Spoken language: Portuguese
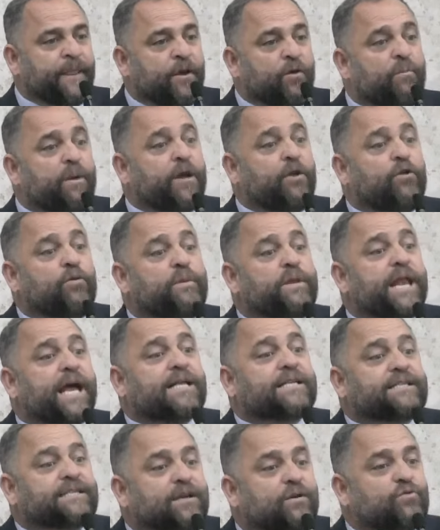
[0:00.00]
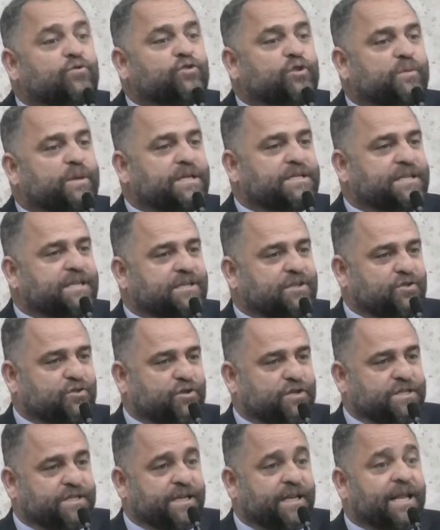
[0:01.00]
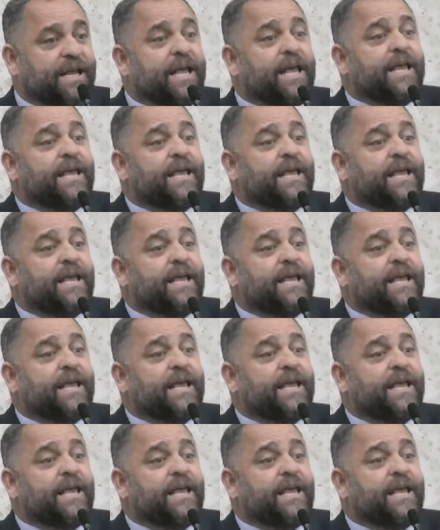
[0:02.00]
uma iluminação sobre as decisões dele.